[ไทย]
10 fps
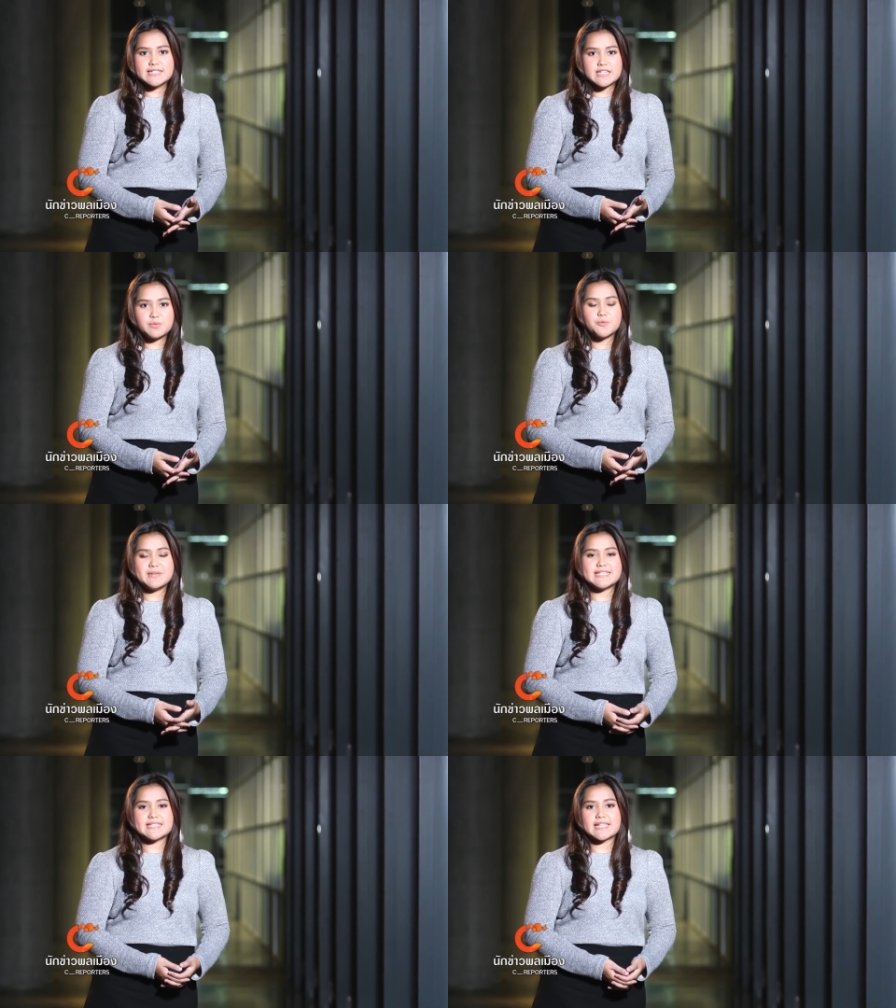ชื่อผู้
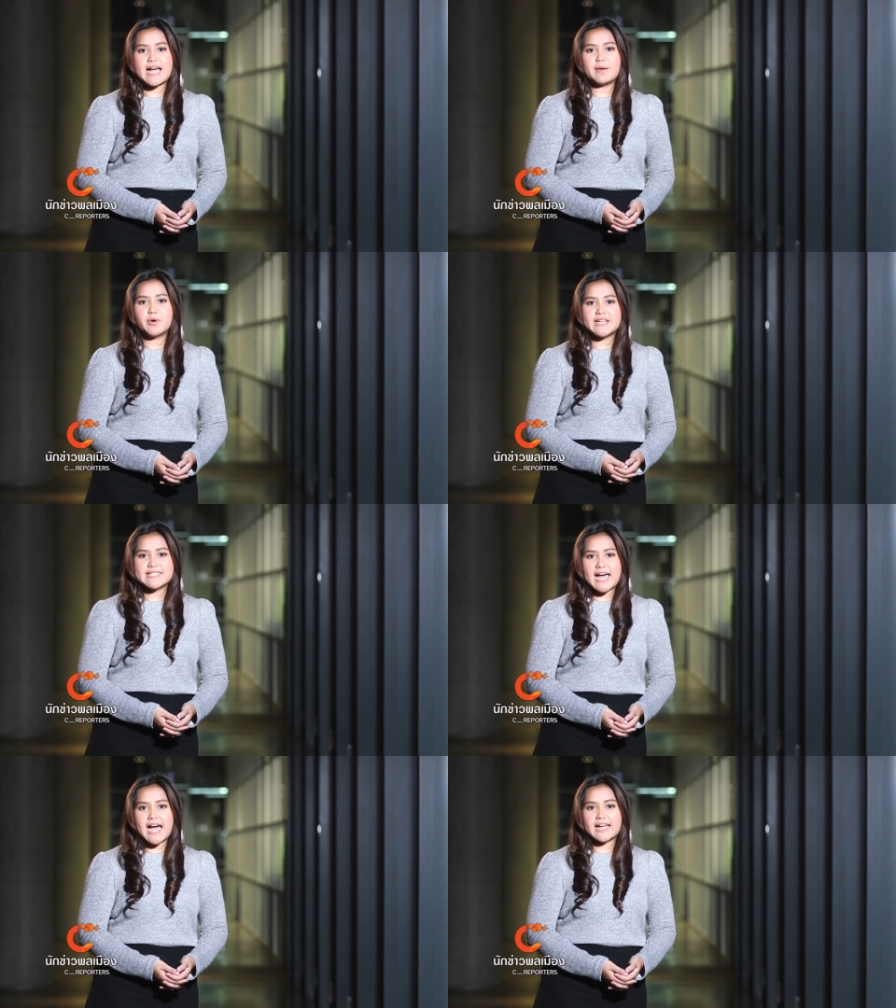มีจิตศรัทธาบริ
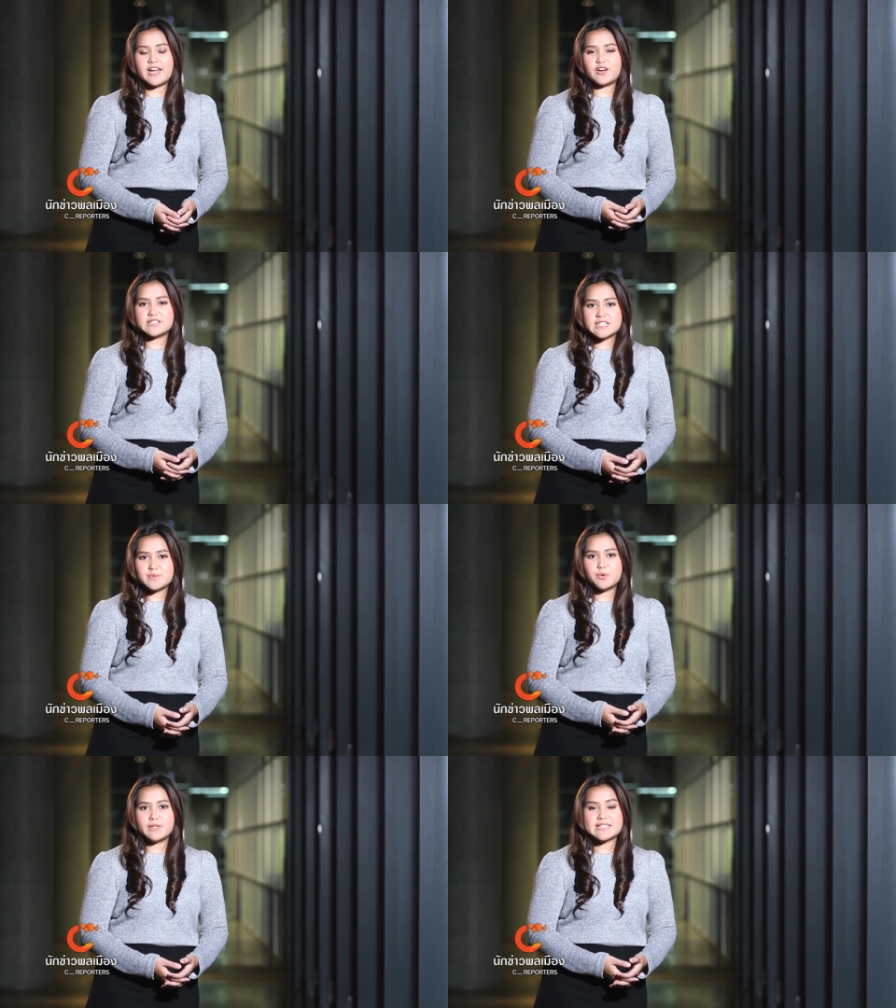จาค แล้วก็ชื่อ
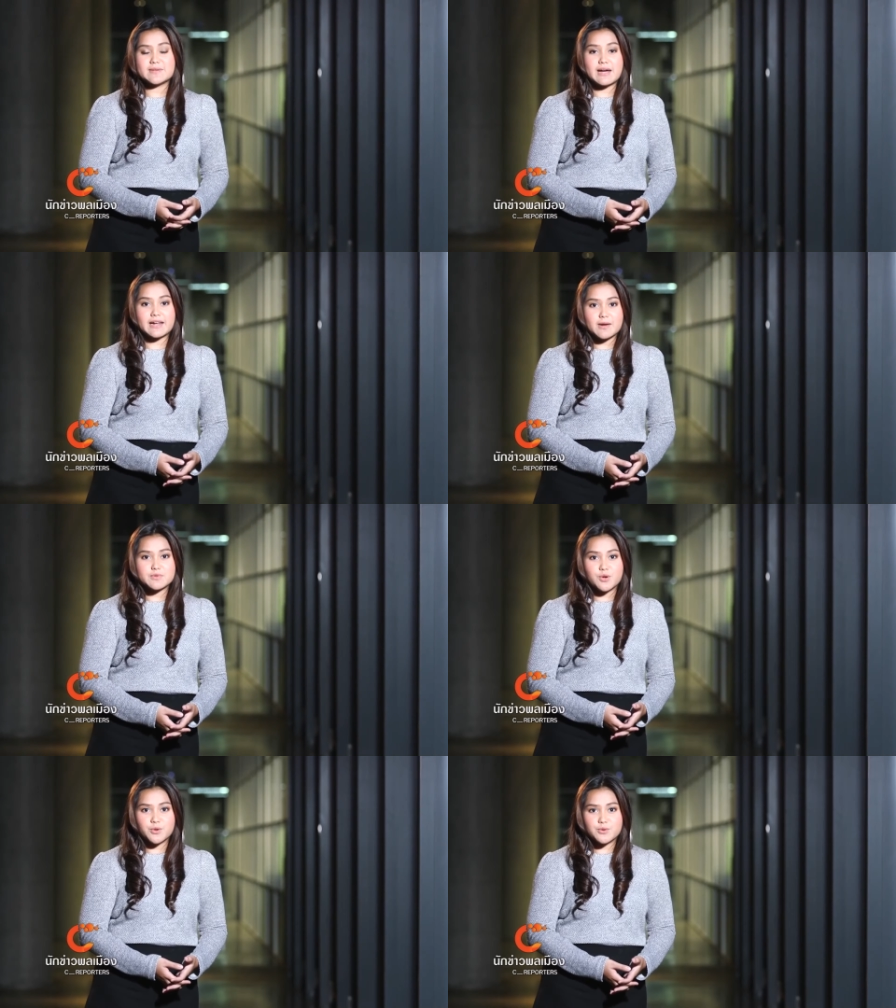ผู้ที่จะมารับ
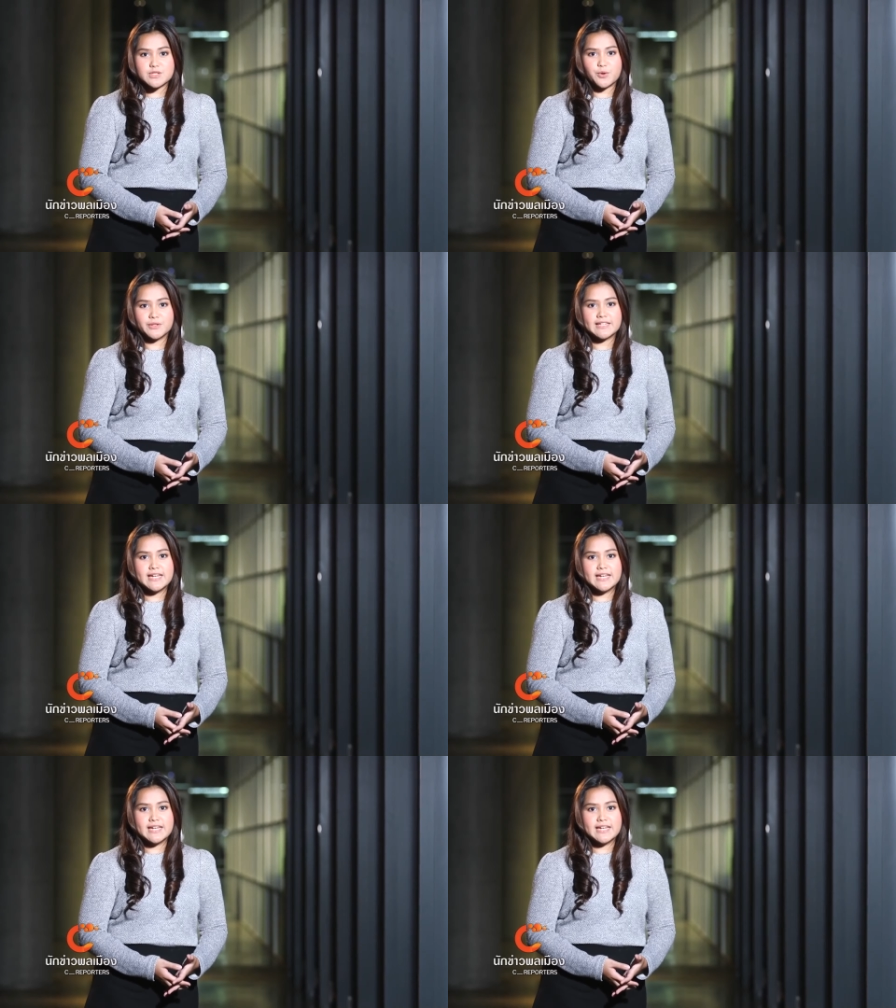ส่วนกุศล